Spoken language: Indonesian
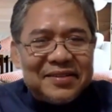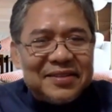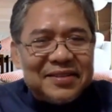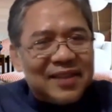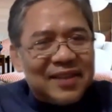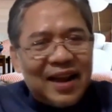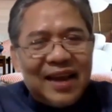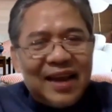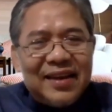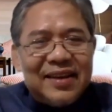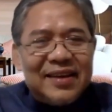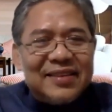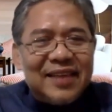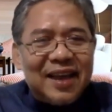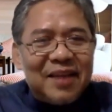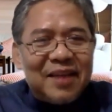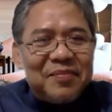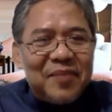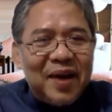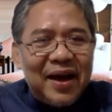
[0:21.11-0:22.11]
setelah ini kita
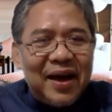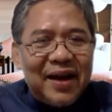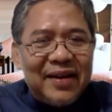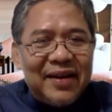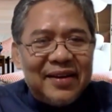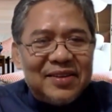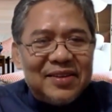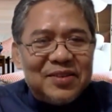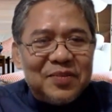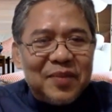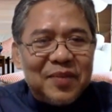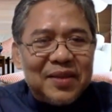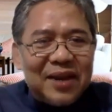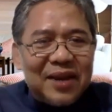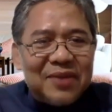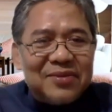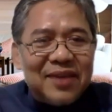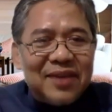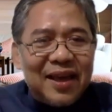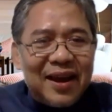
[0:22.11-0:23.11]
kembangkan di
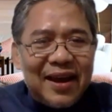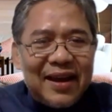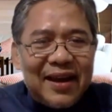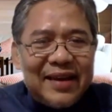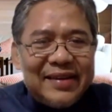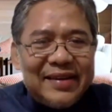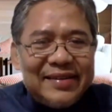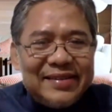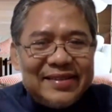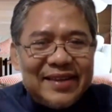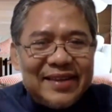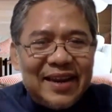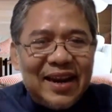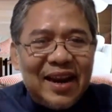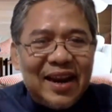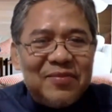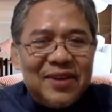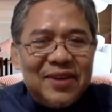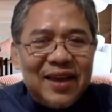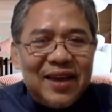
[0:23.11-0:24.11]
Sumatera Utara dan
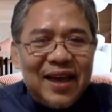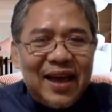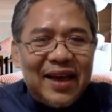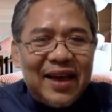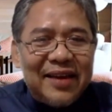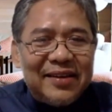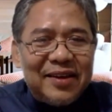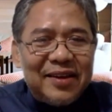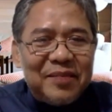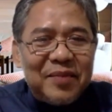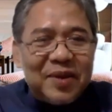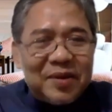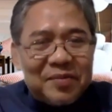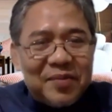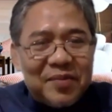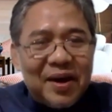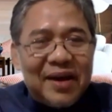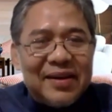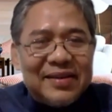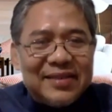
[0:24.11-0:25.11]
alhamdulillah akhirnya
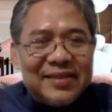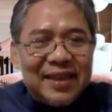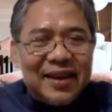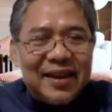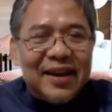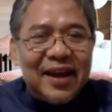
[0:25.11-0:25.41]
berkembang di sana.